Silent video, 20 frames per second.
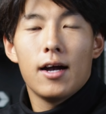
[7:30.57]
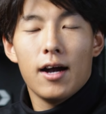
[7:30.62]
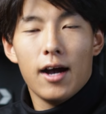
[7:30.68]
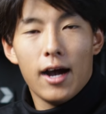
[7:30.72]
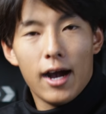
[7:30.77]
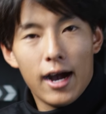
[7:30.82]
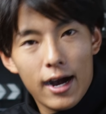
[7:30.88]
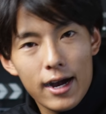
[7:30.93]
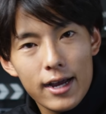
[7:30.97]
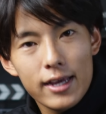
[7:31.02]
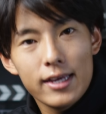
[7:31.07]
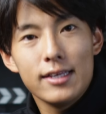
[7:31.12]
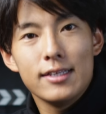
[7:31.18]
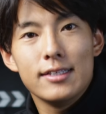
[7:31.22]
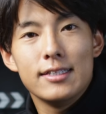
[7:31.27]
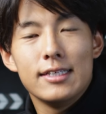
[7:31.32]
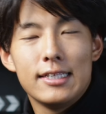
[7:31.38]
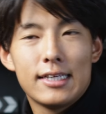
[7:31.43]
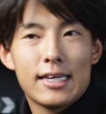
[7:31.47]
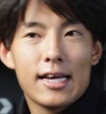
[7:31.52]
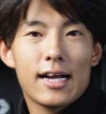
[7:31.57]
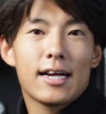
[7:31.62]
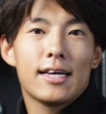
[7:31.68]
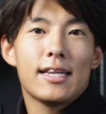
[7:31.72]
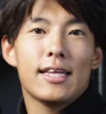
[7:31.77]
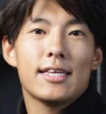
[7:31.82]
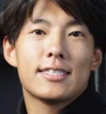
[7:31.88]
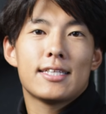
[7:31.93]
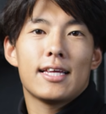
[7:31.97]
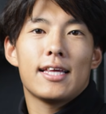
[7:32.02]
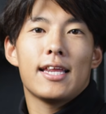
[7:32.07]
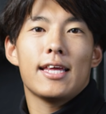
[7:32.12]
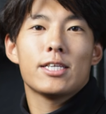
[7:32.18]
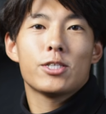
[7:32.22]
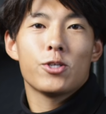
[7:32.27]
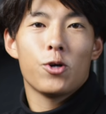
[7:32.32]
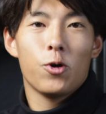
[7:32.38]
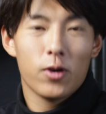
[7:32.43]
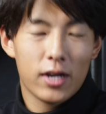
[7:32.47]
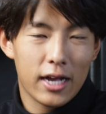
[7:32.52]
はい、いかがでした
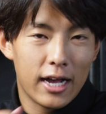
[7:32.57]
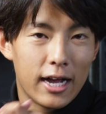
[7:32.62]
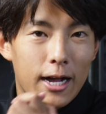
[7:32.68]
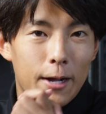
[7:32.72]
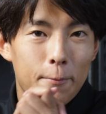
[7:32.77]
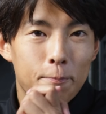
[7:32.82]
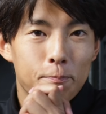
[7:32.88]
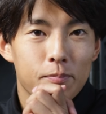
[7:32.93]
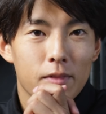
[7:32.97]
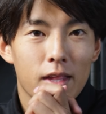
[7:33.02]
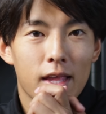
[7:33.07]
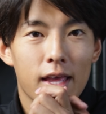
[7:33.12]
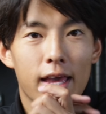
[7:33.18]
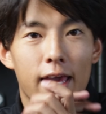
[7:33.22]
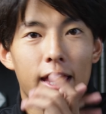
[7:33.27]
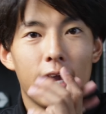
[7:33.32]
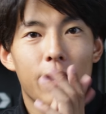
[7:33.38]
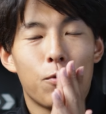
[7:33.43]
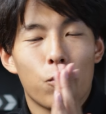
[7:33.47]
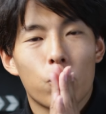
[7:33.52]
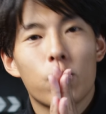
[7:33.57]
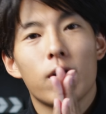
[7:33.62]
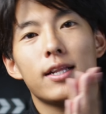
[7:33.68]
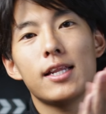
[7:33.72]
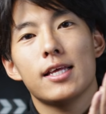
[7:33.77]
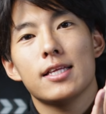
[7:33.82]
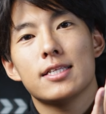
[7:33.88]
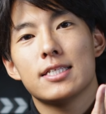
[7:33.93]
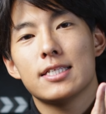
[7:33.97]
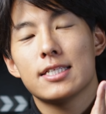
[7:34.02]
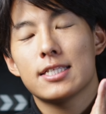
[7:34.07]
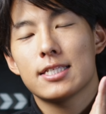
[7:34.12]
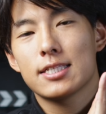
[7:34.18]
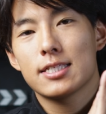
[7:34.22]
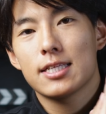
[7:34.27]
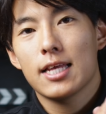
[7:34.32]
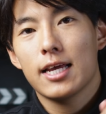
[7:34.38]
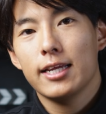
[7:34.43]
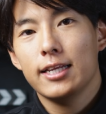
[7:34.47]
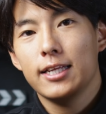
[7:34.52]
でしょうか、えー、僕はね、
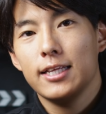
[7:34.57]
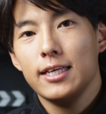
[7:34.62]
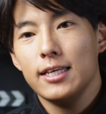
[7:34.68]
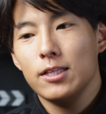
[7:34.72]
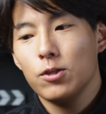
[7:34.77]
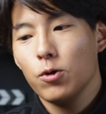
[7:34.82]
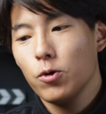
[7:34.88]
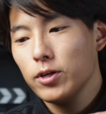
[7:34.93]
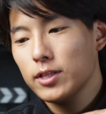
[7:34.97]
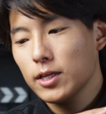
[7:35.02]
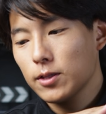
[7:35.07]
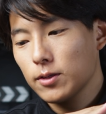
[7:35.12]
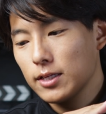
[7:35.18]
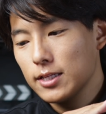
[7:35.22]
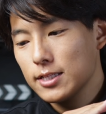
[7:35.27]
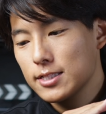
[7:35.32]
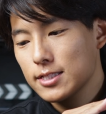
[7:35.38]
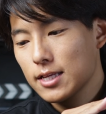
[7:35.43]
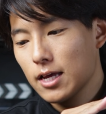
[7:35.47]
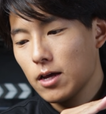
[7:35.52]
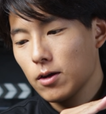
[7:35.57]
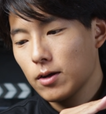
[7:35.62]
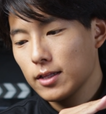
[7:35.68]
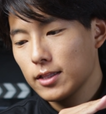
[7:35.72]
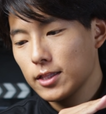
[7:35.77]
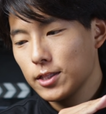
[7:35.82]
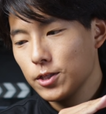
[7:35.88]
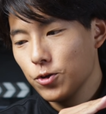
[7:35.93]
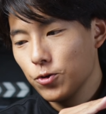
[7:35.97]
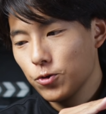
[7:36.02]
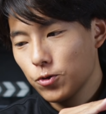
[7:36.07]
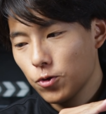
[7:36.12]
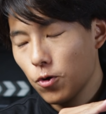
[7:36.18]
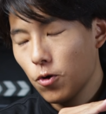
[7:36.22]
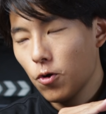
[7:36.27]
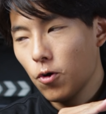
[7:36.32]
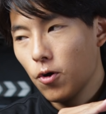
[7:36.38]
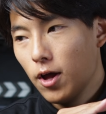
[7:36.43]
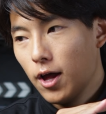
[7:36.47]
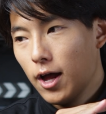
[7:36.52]
実際にどういった時に使うかっていう
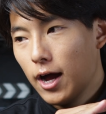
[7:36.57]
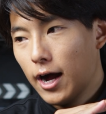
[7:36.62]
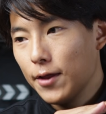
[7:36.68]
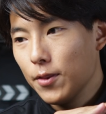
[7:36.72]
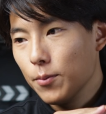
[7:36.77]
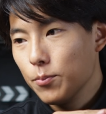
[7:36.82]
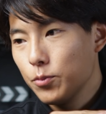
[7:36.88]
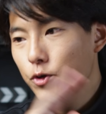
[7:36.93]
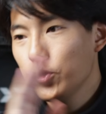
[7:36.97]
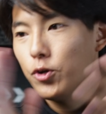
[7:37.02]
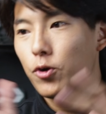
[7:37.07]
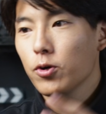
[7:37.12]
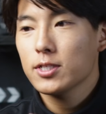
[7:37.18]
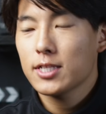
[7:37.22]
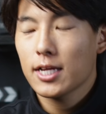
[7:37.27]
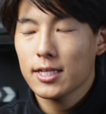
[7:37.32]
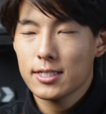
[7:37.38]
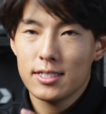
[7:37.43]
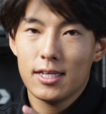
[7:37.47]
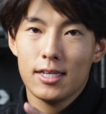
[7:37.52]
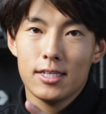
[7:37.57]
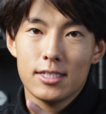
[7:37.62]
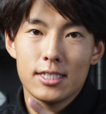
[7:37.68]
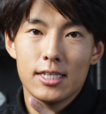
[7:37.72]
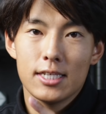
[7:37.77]
と、あの、Vlog 撮影